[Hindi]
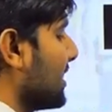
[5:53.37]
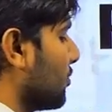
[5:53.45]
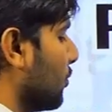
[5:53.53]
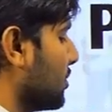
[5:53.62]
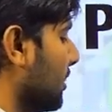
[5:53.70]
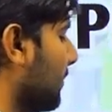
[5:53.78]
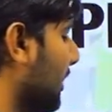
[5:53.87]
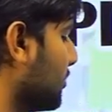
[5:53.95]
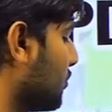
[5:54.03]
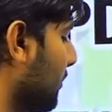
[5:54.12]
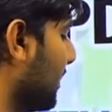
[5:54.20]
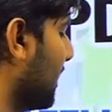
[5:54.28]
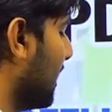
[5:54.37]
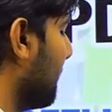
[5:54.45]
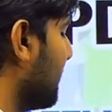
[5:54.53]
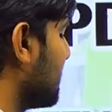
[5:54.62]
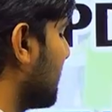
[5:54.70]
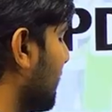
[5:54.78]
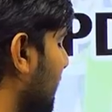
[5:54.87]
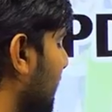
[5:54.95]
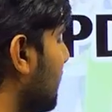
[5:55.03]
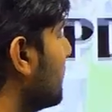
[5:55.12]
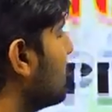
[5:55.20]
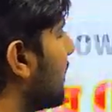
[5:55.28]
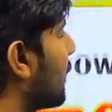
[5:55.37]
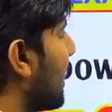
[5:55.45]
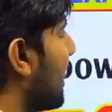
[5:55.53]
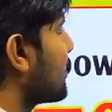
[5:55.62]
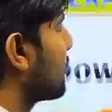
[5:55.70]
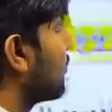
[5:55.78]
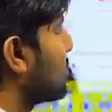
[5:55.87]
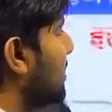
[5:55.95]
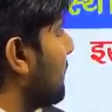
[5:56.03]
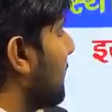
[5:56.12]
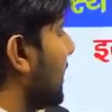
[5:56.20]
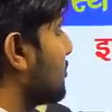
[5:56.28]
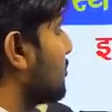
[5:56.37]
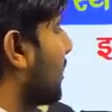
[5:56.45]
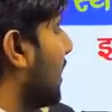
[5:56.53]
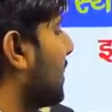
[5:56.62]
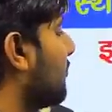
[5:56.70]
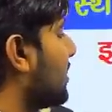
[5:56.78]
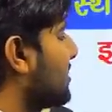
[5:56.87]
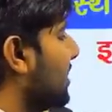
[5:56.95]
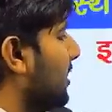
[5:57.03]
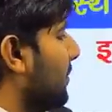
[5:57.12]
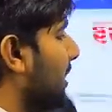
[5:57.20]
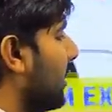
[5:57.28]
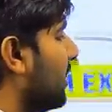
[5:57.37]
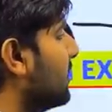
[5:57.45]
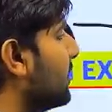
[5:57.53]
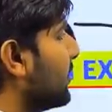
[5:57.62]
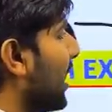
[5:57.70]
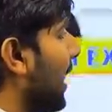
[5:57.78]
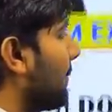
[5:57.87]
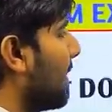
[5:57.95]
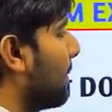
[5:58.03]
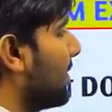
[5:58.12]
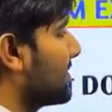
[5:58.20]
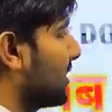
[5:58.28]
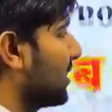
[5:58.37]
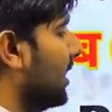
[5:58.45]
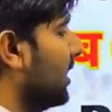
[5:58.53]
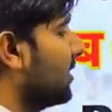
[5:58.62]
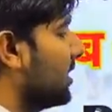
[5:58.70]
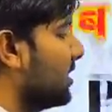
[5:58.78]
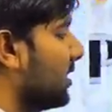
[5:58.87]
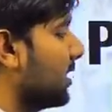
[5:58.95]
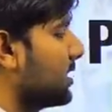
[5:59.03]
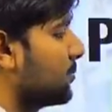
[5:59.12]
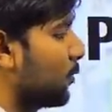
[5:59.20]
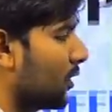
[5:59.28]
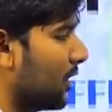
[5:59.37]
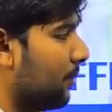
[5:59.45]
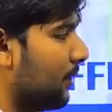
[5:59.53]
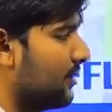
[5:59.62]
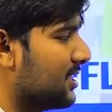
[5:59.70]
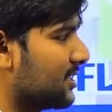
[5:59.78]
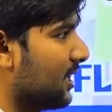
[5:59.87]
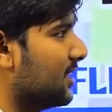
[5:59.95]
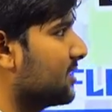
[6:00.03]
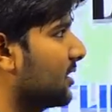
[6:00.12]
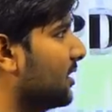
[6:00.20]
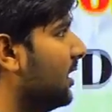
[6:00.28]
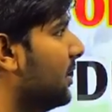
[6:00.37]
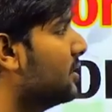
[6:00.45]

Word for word: कोचिंग बानसुर में कहाँ पे चल रहे हैं राज कोचिंग बानसुर अलवर जिले में है यहाँ पे आप आ सकते हैं तीन दिन के इस प्रोग्राम में भी हिस्सा ले सकते हैं